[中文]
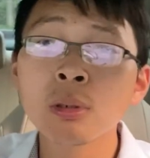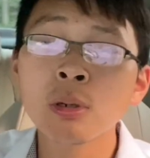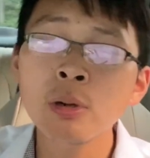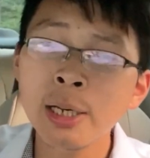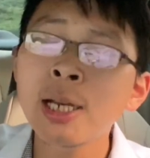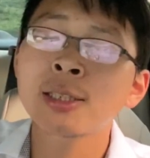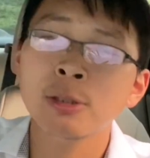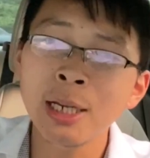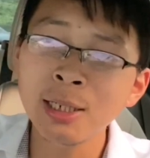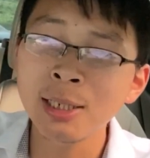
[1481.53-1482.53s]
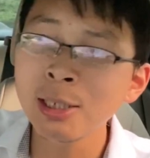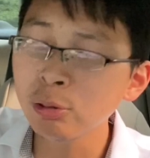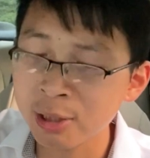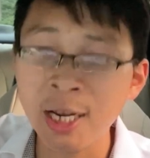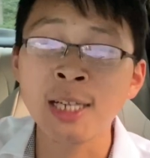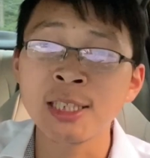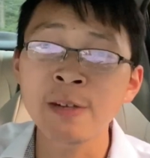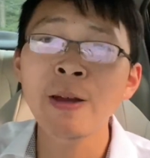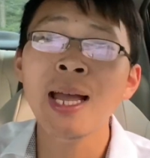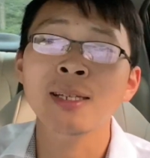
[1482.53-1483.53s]
共产党首先人家就是抢劫
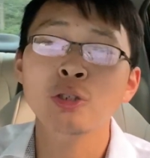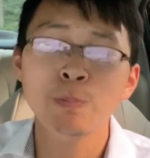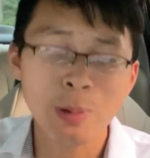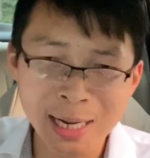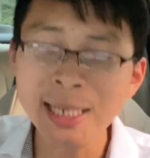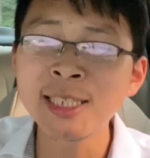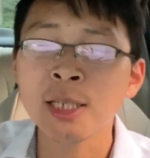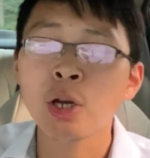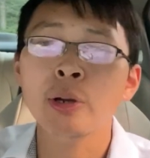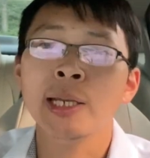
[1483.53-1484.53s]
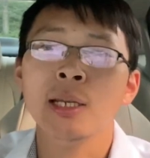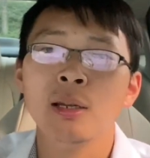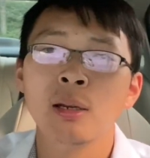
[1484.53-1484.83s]
犯，就不跟你讲道理。